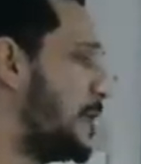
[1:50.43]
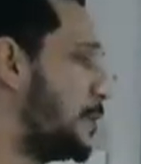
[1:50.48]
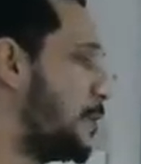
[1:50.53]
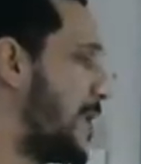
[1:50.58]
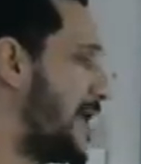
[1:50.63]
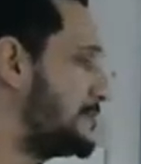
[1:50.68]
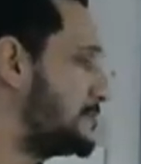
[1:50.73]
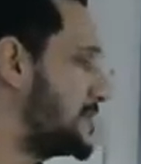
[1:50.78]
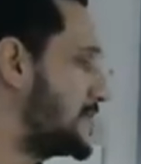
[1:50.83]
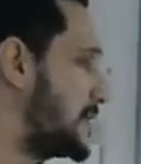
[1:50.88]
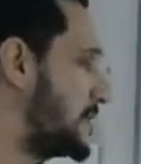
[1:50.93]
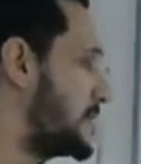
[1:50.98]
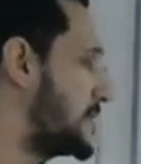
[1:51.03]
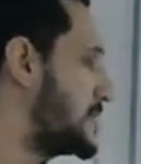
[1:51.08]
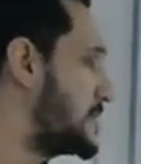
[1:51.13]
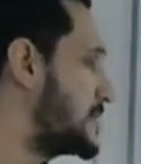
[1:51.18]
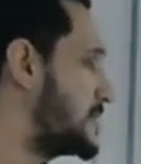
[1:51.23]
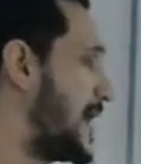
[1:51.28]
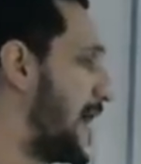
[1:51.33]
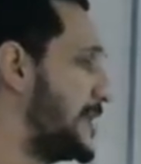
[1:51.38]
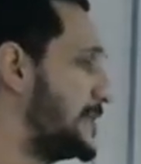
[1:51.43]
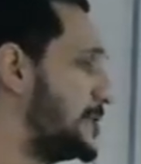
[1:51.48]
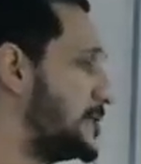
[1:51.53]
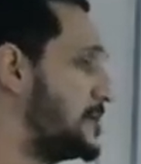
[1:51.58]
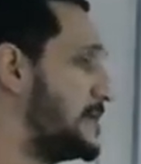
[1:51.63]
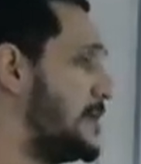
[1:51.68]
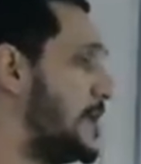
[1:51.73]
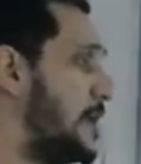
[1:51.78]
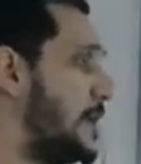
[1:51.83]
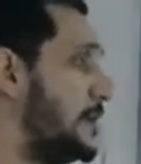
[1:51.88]

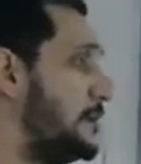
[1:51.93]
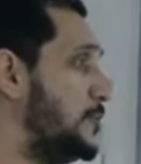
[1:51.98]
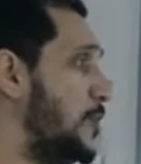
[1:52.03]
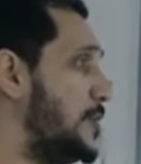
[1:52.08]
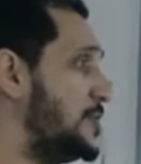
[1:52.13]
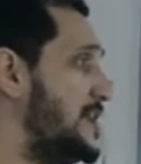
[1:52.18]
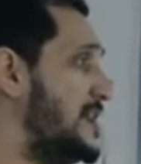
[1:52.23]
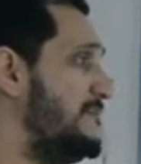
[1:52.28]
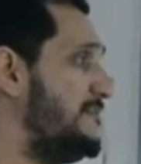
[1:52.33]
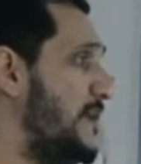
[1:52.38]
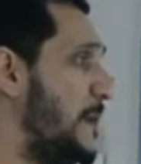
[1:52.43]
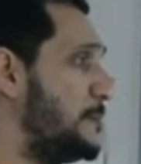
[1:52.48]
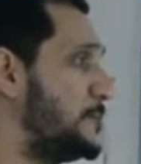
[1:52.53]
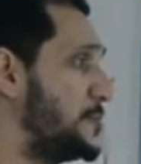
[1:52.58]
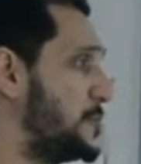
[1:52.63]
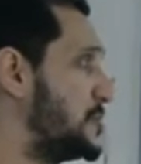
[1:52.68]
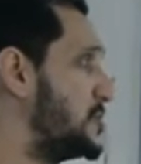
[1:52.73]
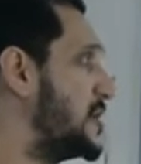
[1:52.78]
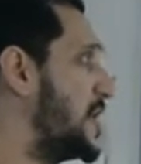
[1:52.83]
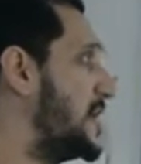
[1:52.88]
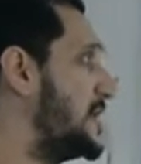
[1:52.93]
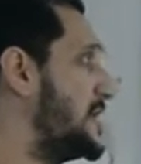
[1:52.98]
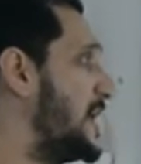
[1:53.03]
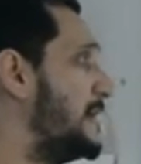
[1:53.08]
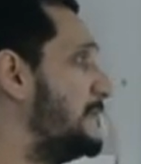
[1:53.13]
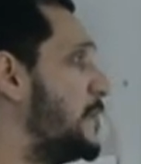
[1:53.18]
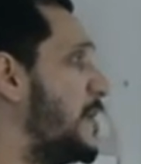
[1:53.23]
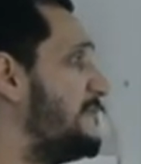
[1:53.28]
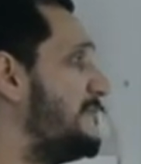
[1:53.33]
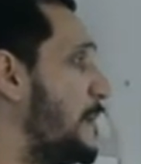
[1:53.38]
407 nós já vamos ter, né?
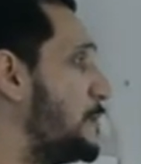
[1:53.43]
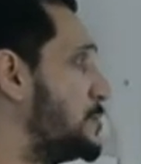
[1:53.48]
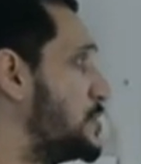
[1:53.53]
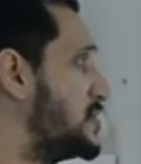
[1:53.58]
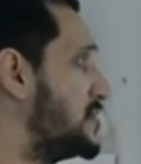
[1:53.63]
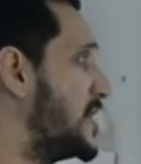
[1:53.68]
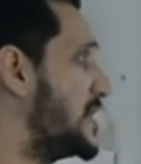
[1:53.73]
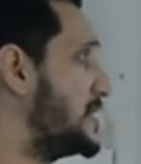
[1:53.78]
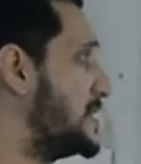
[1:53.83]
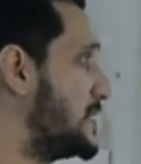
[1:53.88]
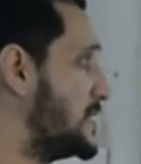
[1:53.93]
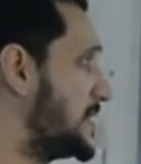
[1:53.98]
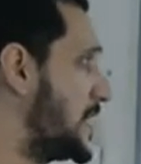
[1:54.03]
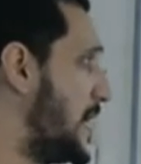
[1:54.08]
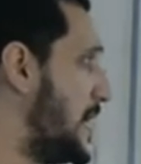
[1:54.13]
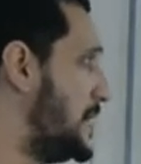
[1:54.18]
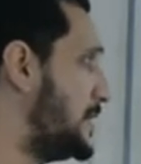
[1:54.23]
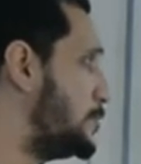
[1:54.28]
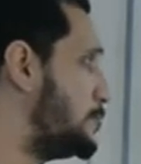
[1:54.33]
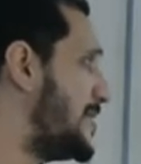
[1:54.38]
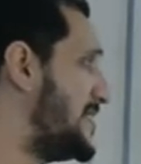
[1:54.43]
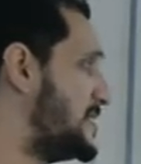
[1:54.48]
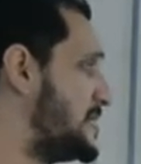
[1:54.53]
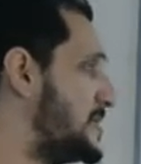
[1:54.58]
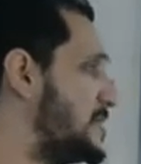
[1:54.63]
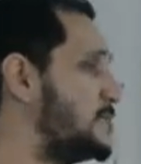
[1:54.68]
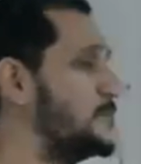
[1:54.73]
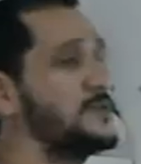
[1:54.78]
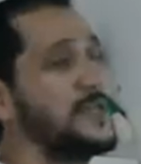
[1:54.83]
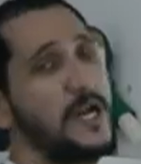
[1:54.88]
Nós vamos ter tanto a
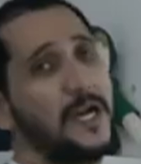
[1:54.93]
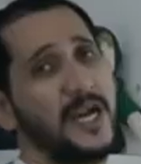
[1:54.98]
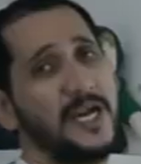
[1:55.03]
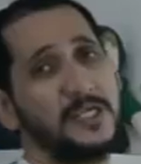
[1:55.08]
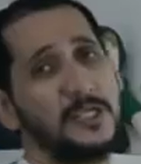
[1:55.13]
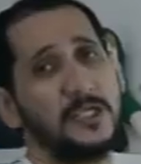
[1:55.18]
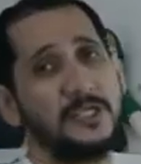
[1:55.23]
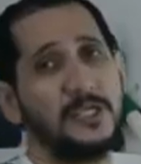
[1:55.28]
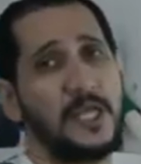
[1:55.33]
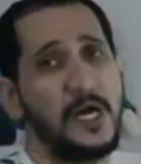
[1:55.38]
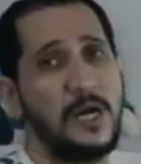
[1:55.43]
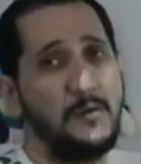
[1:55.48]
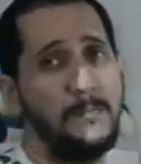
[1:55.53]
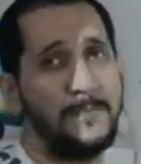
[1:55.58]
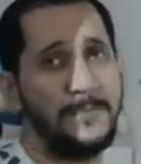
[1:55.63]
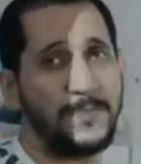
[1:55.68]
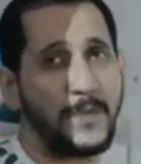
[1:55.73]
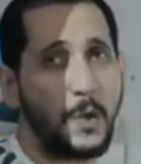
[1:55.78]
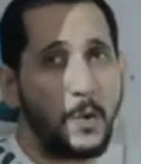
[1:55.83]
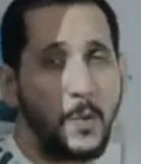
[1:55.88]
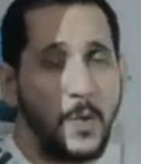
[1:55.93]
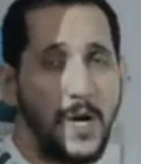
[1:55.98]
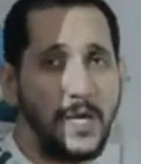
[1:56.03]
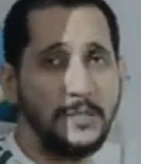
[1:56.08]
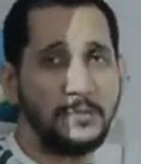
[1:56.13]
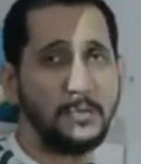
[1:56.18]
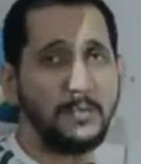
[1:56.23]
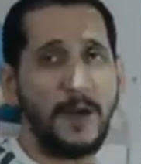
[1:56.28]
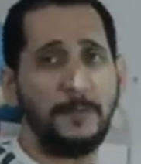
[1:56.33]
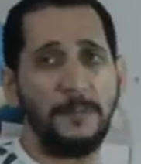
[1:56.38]
segunda questão
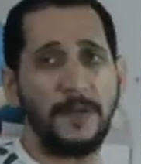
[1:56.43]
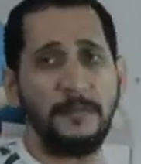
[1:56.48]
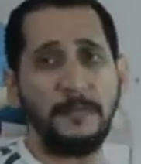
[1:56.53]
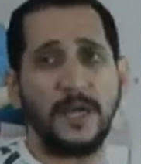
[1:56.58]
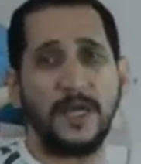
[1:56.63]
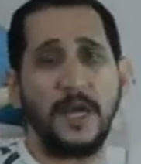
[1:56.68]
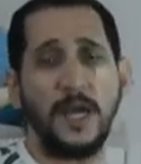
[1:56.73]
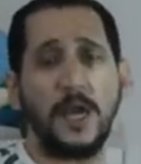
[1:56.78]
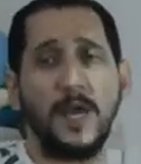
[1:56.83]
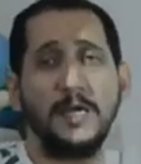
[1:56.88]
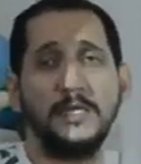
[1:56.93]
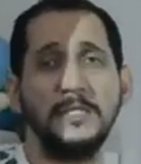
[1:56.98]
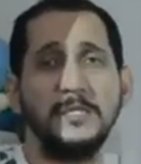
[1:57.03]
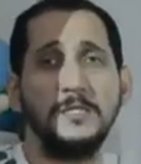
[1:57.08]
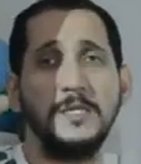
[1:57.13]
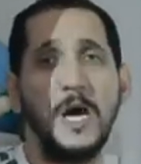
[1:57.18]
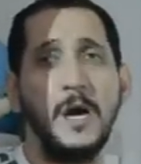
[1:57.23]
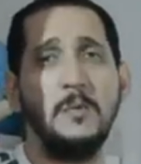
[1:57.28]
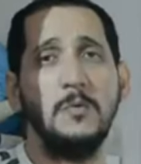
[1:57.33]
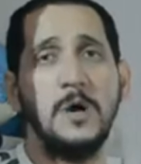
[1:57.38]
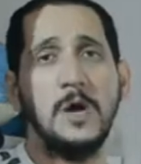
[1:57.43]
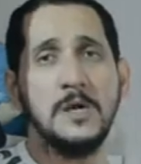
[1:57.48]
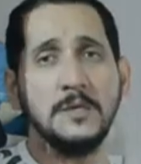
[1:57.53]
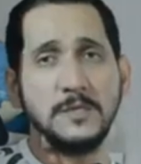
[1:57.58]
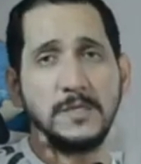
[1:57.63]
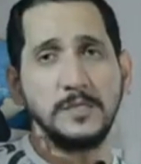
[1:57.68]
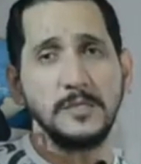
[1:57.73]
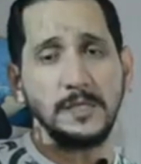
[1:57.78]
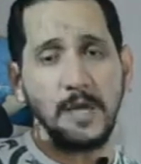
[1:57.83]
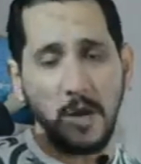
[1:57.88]
quanto a primeira questão
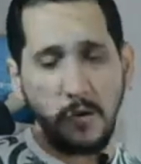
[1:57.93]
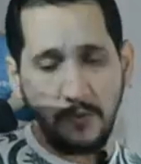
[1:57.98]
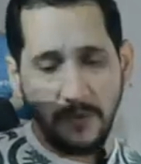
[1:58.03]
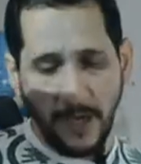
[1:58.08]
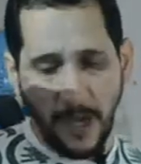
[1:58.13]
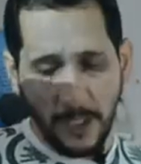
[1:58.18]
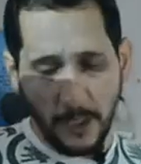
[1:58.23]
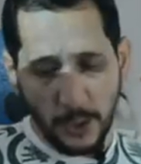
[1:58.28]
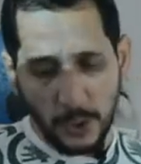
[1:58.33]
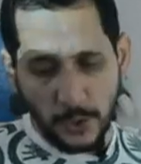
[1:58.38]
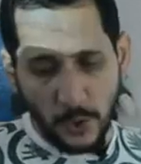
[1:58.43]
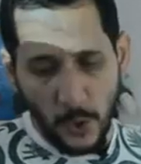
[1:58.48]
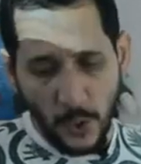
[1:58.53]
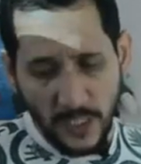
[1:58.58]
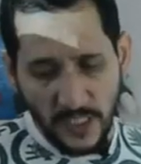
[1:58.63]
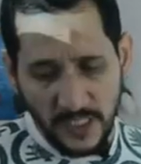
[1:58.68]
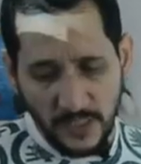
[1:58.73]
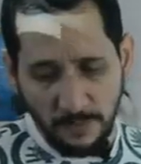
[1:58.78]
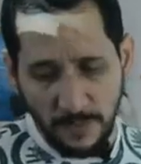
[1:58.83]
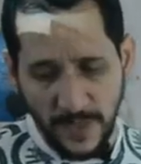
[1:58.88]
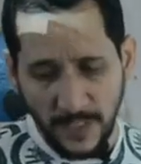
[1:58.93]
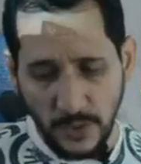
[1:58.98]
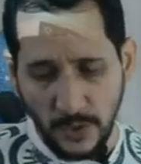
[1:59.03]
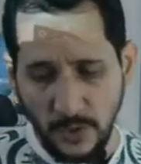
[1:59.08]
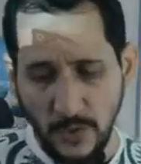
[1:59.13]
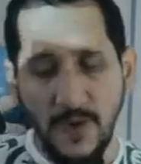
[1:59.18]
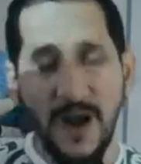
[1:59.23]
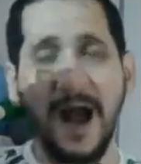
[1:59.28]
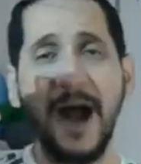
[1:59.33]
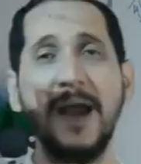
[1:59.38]
são questões
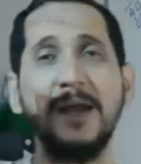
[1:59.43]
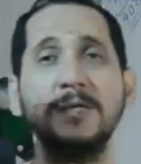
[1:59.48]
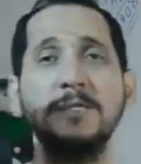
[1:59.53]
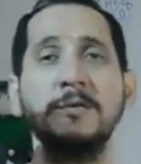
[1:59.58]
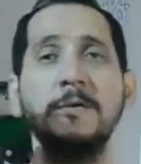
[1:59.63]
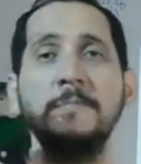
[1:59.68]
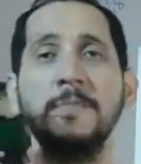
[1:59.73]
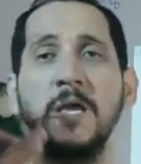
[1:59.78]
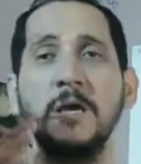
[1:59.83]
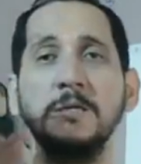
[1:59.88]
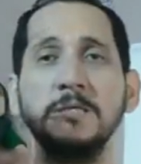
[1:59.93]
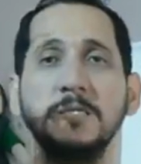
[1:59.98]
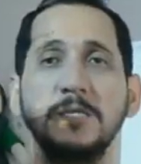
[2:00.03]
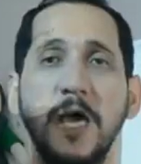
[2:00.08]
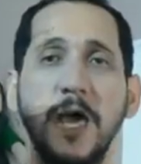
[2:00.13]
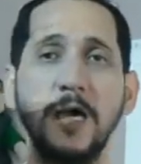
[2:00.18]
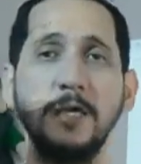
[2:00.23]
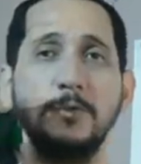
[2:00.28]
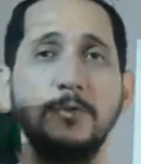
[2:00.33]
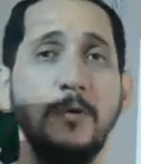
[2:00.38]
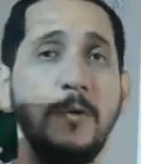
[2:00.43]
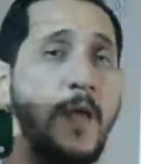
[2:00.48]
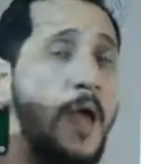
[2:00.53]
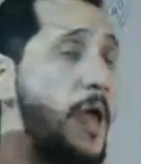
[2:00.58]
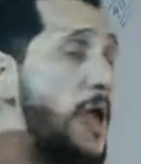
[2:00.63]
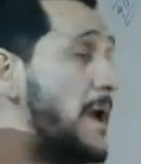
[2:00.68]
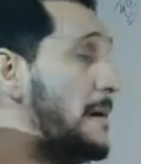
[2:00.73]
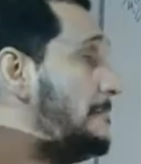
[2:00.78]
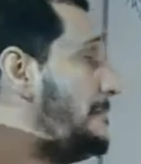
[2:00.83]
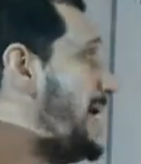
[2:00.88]
pessoais, certo?
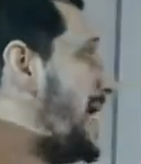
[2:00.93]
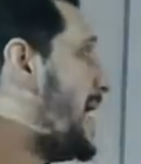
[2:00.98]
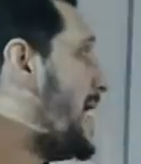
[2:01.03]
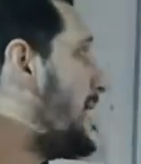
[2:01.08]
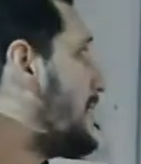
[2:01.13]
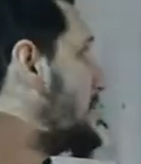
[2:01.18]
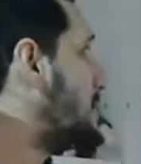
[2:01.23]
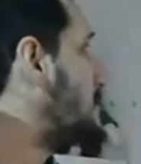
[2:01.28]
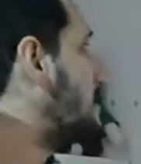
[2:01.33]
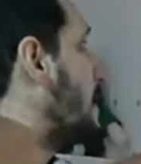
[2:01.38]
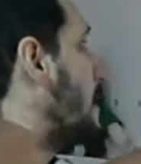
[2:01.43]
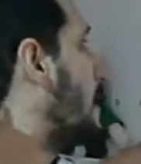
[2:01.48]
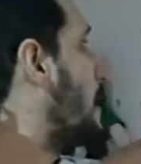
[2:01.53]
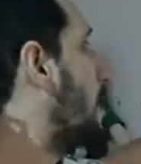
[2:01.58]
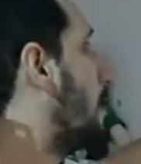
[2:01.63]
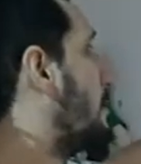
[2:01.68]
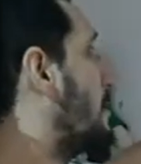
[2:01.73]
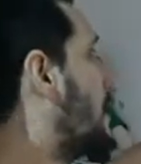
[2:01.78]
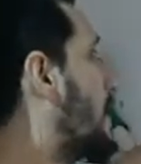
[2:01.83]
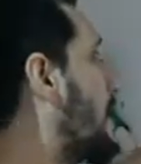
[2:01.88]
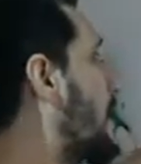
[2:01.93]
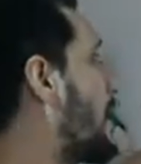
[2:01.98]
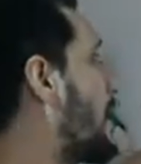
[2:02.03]
Mas eu irei